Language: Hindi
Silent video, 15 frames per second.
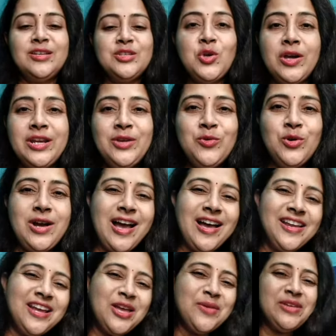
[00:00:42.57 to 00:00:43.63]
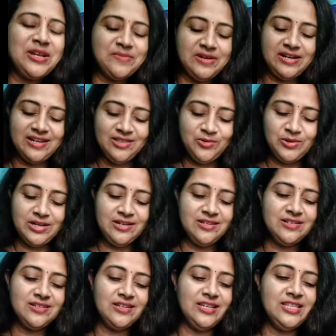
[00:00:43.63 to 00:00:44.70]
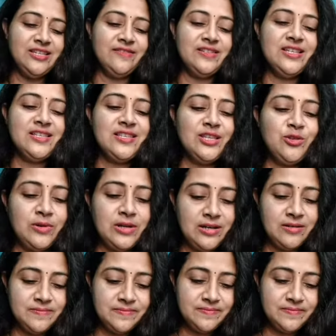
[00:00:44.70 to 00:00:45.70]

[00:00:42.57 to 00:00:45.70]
सॉरी वो खा रहा है मेरा बेटा थोड़ा इसी वजह से थोड़ा